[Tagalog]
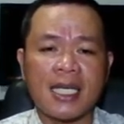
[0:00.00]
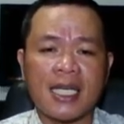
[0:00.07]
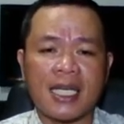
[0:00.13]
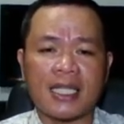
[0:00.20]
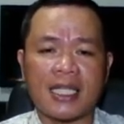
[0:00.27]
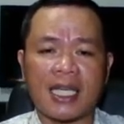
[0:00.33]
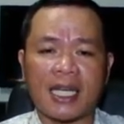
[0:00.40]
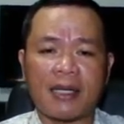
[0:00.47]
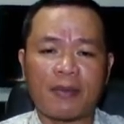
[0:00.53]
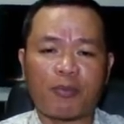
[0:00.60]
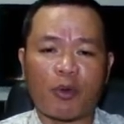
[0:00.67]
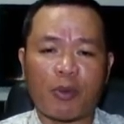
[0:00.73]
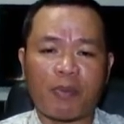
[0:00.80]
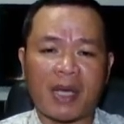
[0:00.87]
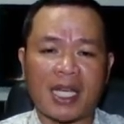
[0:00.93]
hindi rin
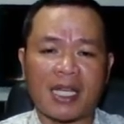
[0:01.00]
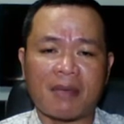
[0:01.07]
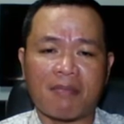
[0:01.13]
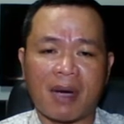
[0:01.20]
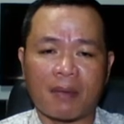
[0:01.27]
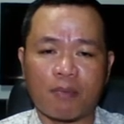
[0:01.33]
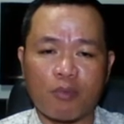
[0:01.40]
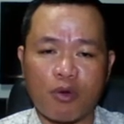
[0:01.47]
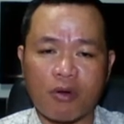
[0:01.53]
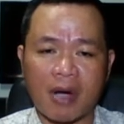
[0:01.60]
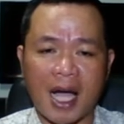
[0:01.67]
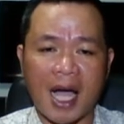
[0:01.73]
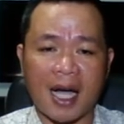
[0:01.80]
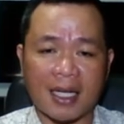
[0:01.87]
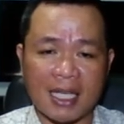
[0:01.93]
po pwedeng
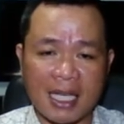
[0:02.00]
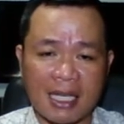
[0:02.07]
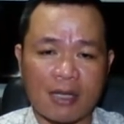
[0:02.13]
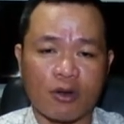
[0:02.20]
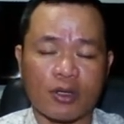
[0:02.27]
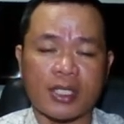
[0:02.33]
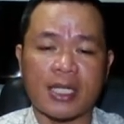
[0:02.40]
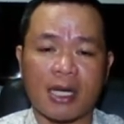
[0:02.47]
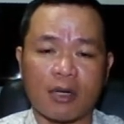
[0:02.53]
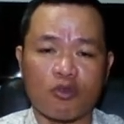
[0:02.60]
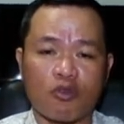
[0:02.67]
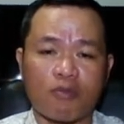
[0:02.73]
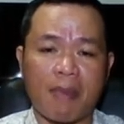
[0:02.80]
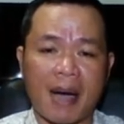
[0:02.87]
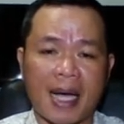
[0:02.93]
magbunga ang igos ng
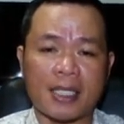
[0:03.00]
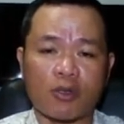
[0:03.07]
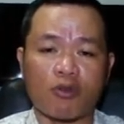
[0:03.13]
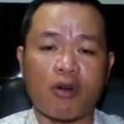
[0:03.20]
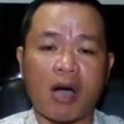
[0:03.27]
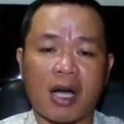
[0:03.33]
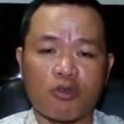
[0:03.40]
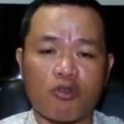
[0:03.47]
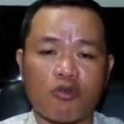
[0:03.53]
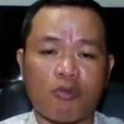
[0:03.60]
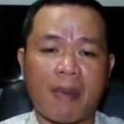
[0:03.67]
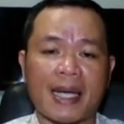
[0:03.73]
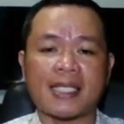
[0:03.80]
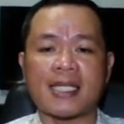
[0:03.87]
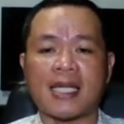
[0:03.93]
ubas o ang
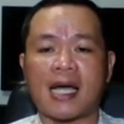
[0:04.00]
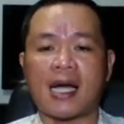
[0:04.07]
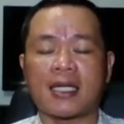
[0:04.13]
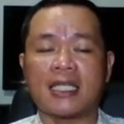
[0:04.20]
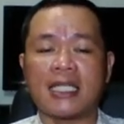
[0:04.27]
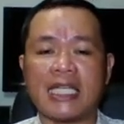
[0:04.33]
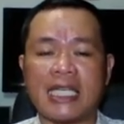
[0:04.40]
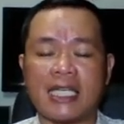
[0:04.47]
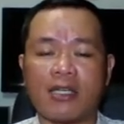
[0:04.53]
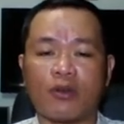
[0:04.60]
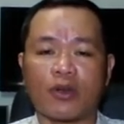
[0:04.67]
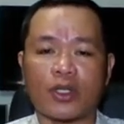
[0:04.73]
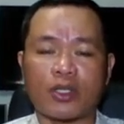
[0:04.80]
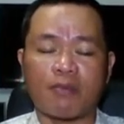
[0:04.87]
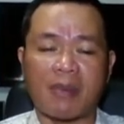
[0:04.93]
ubas ng
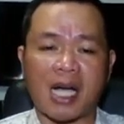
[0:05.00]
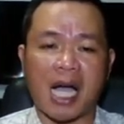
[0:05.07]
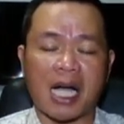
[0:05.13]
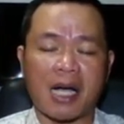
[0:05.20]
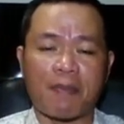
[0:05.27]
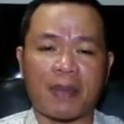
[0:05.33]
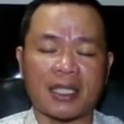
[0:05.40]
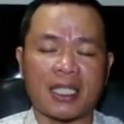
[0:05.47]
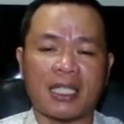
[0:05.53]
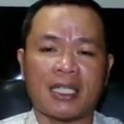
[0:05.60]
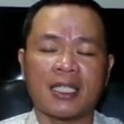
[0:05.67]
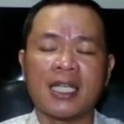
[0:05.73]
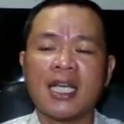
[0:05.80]
igos mga kapatid.